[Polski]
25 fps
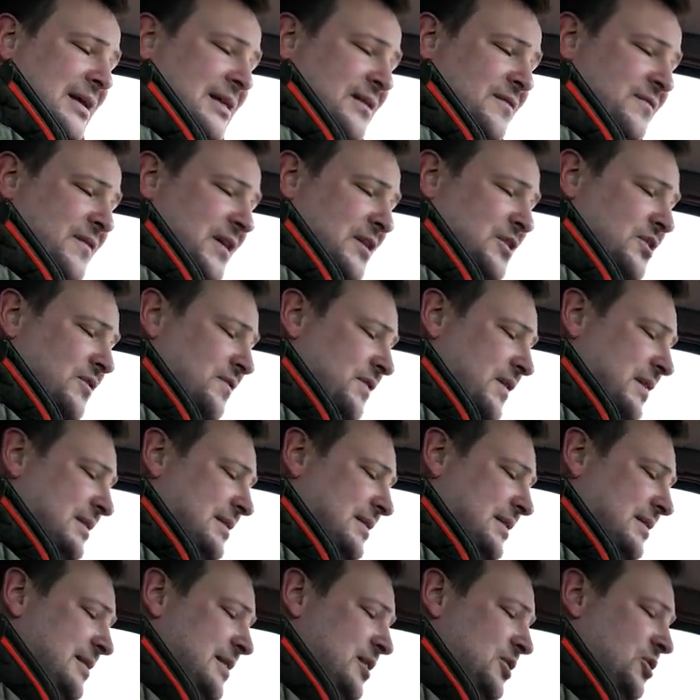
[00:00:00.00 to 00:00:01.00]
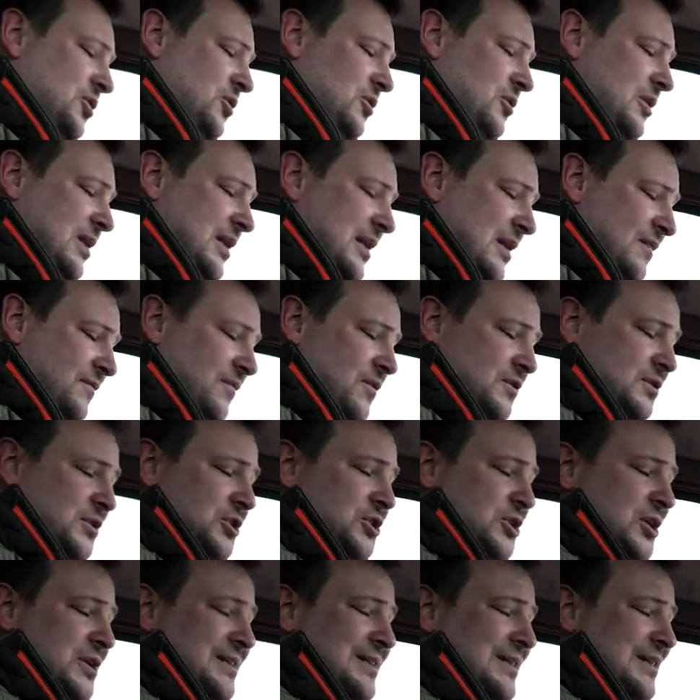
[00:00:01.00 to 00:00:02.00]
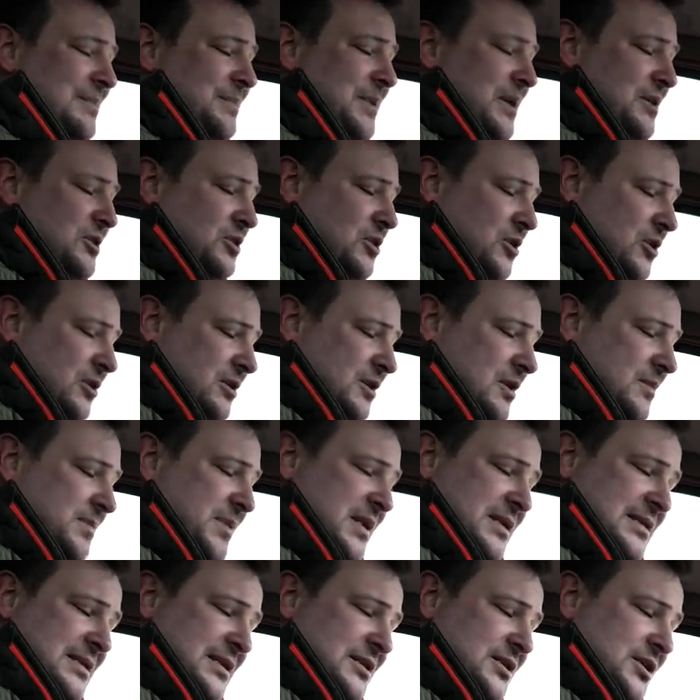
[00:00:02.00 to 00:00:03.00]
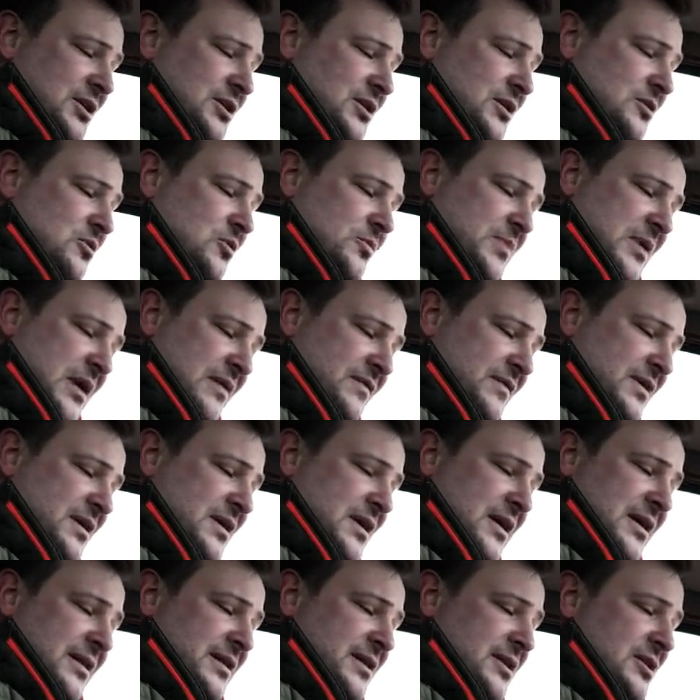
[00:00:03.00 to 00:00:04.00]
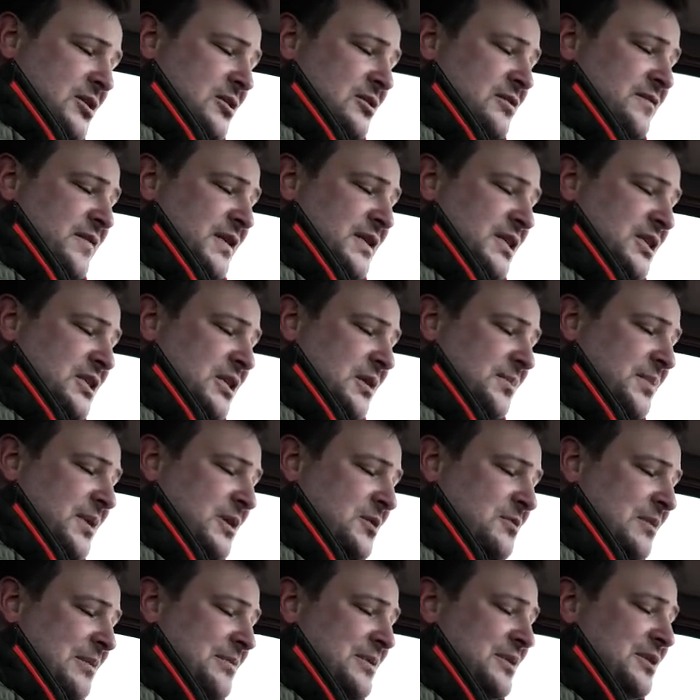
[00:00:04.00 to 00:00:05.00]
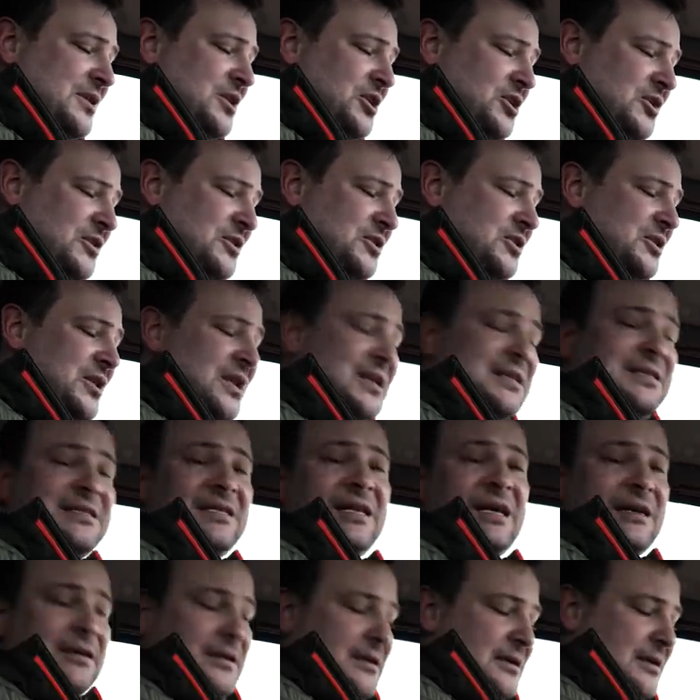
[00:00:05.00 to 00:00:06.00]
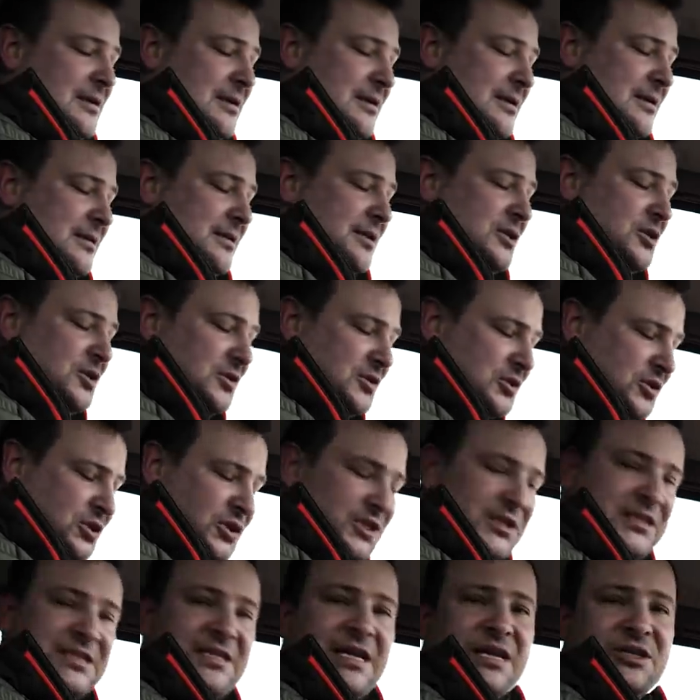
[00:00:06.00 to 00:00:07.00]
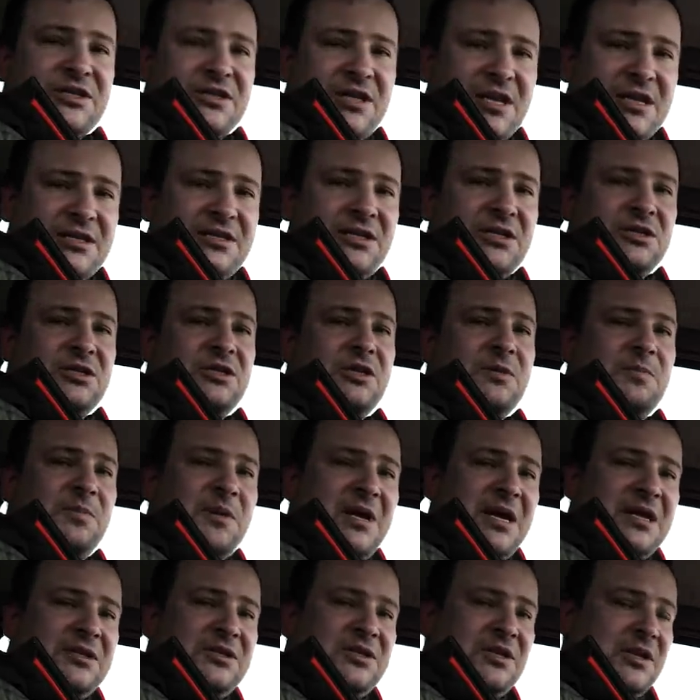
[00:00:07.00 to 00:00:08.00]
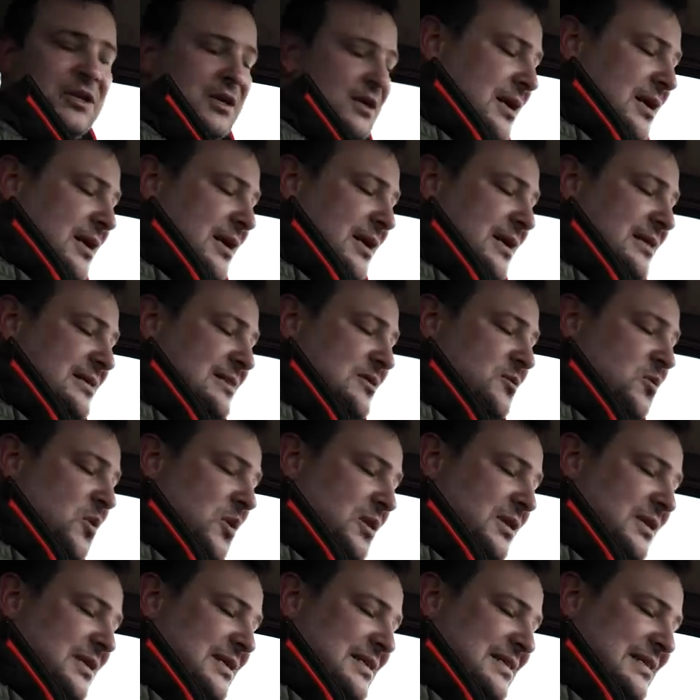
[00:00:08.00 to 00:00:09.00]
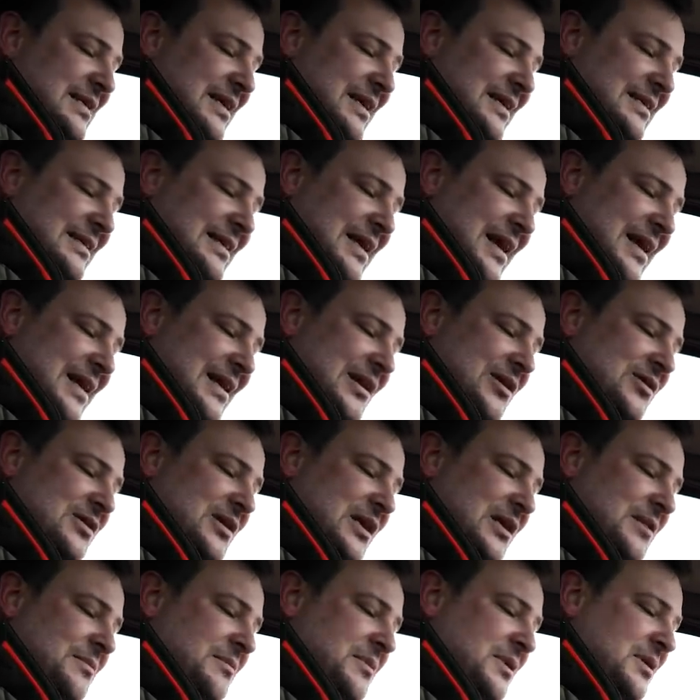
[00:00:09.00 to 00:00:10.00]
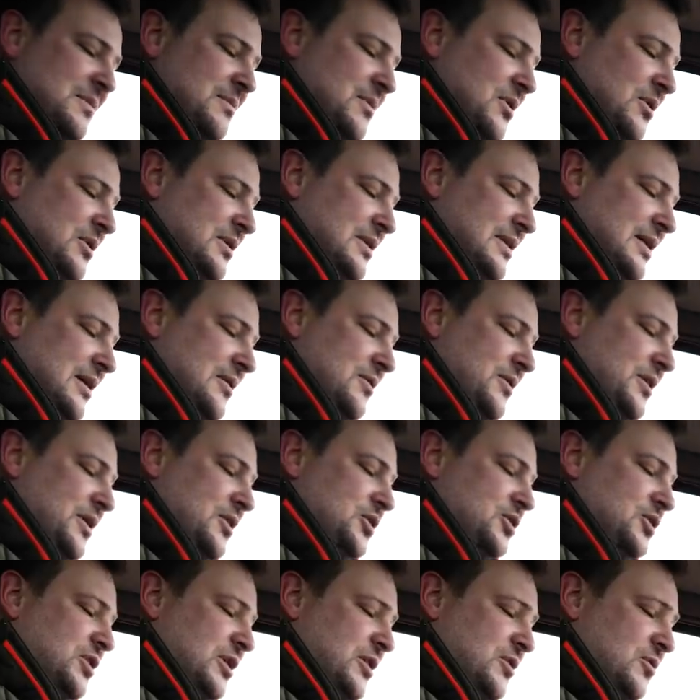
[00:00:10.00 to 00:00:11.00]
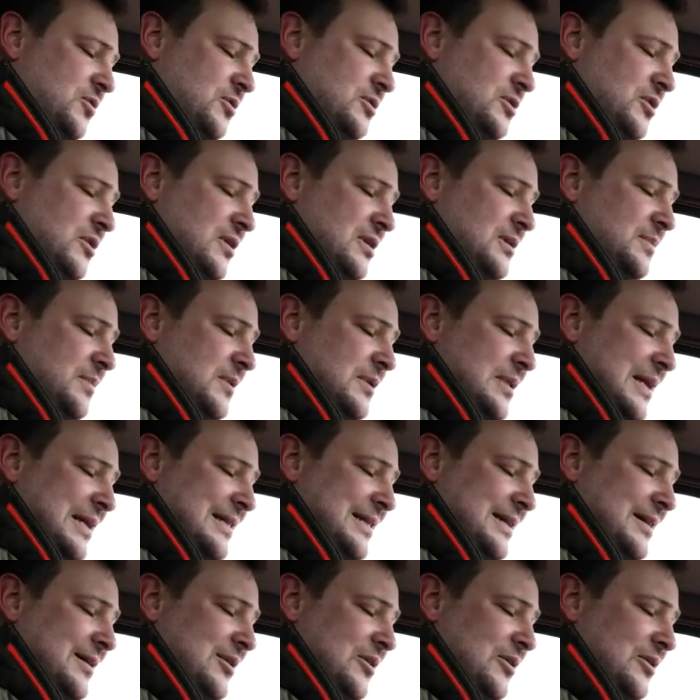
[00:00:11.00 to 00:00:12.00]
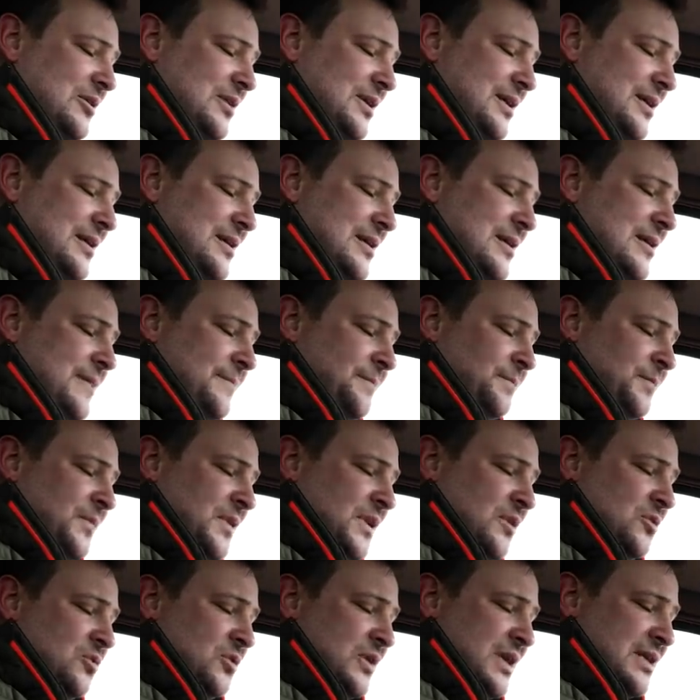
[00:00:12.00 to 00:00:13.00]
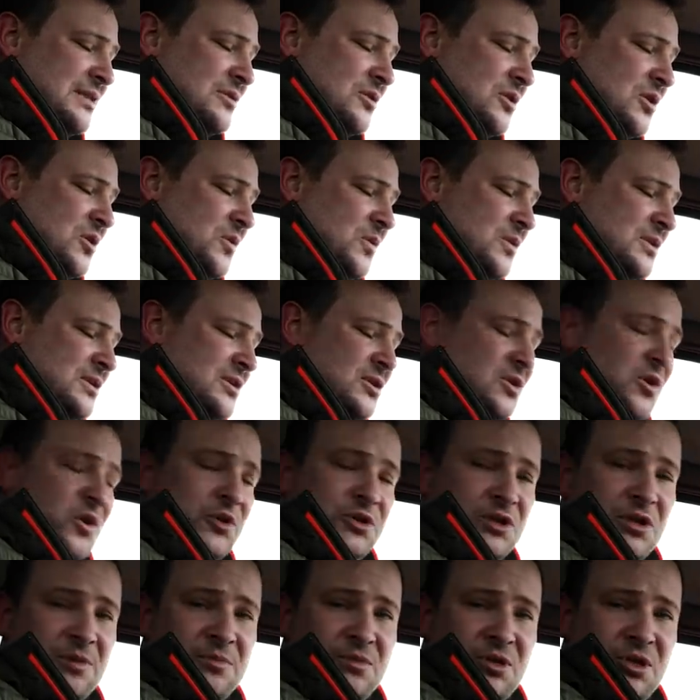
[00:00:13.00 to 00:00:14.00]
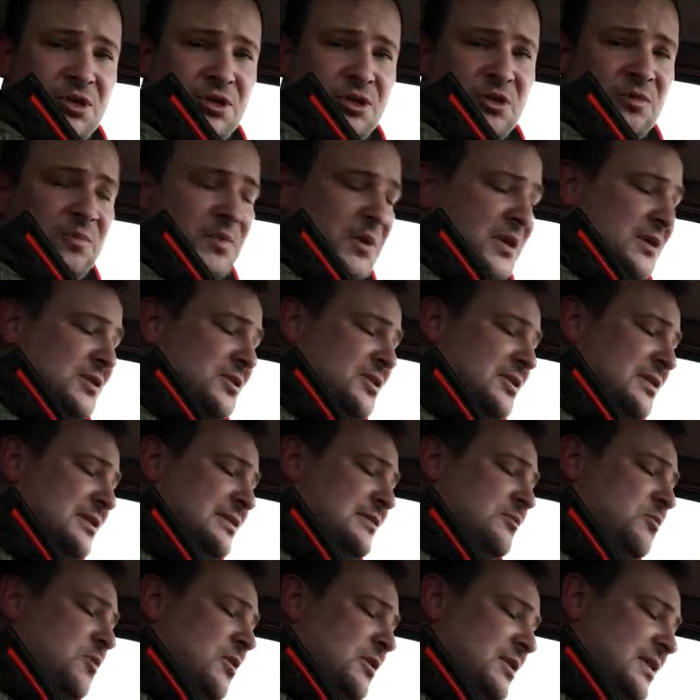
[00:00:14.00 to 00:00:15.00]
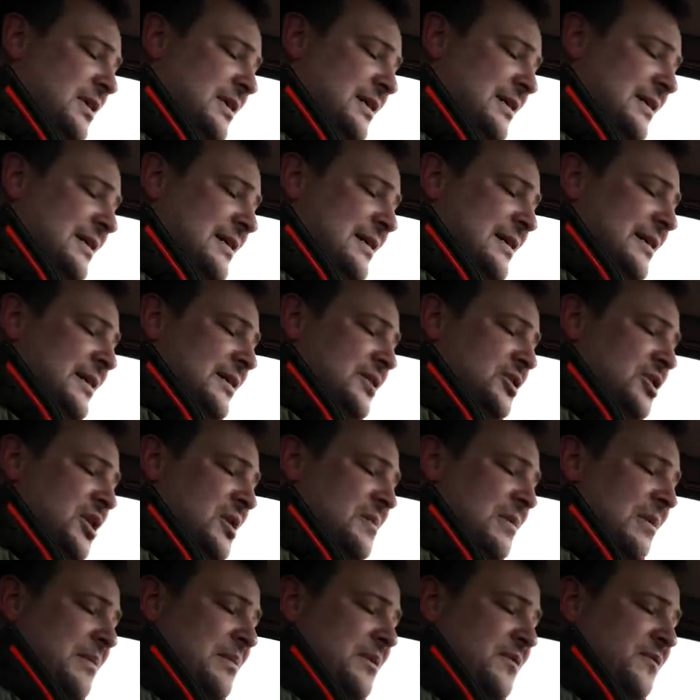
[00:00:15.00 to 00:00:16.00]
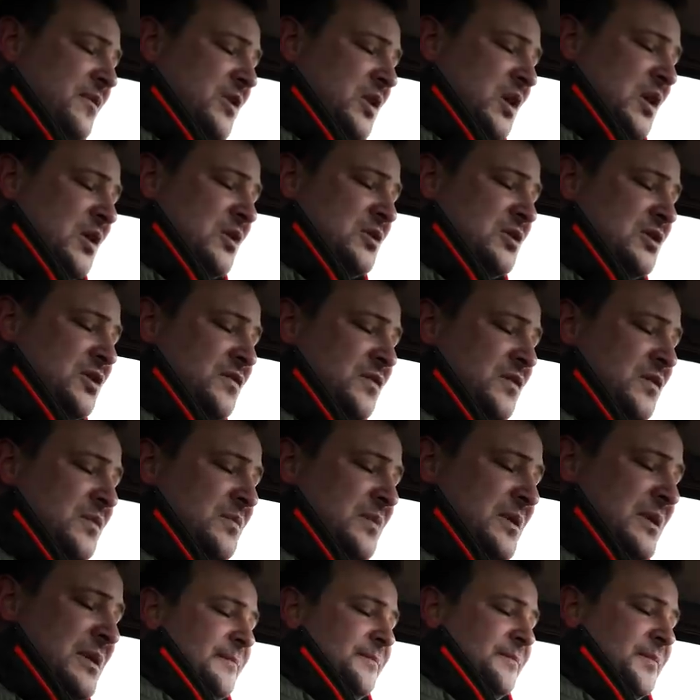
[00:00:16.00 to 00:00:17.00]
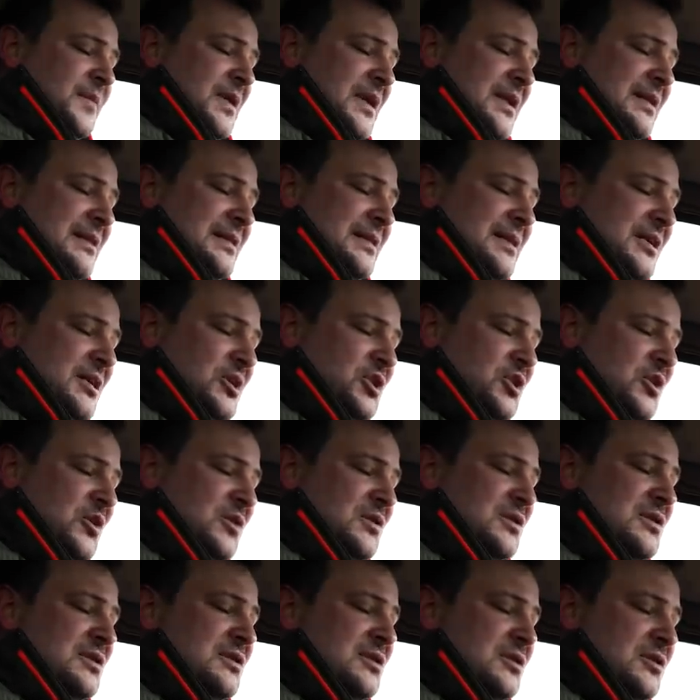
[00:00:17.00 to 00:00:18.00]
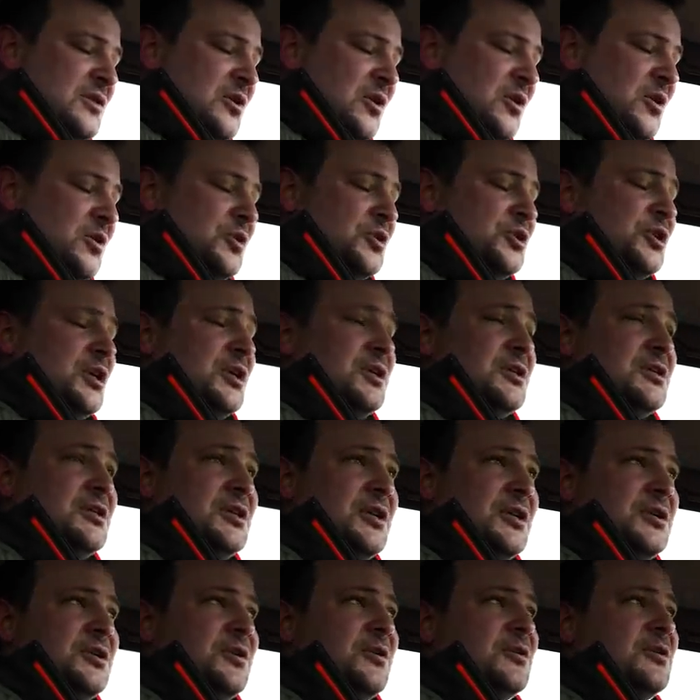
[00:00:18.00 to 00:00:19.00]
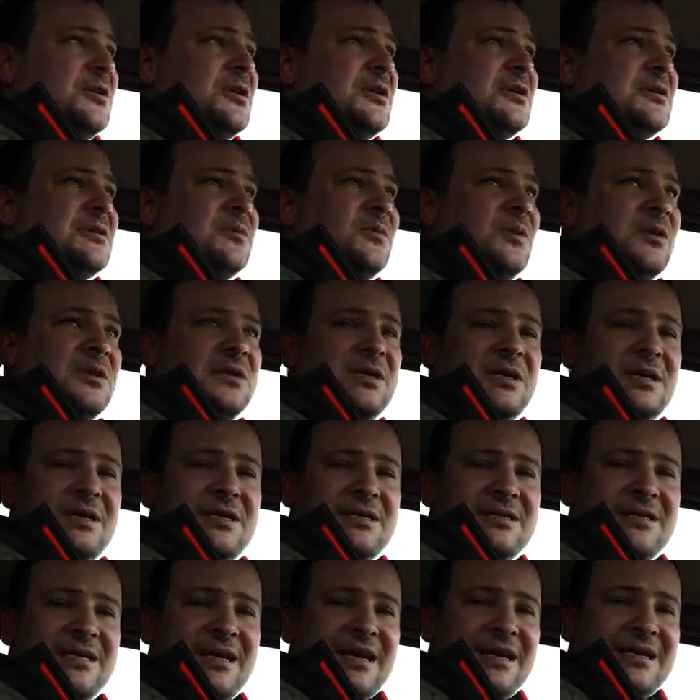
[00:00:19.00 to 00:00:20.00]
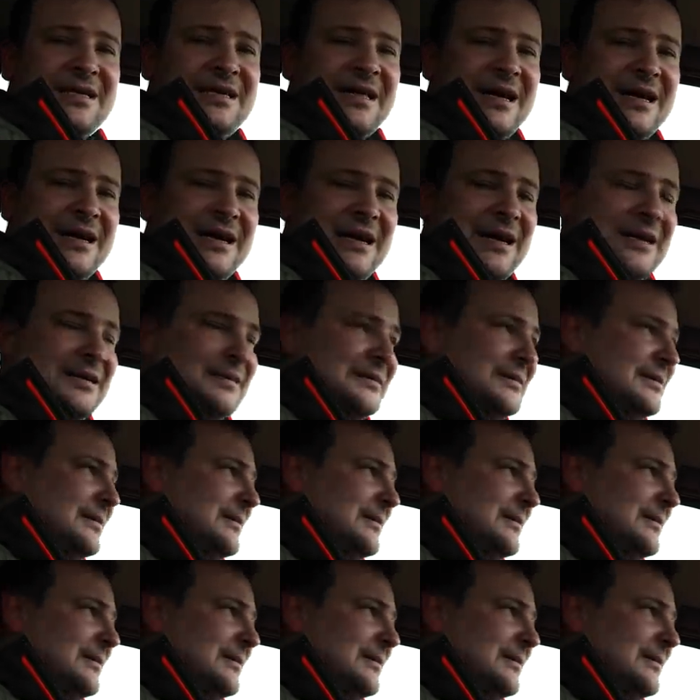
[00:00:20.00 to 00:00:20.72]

2900 nasiona, nawozy 605, środki 510, uprawy 1025, mamy 1400 1345 e, zł z hektara. Odejmijmy od tego jeszcze KRUS oraz podatek rolny. E, tutaj jest około 185 zł, czyli mamy kwotę końcową 1160 e, zł z hektara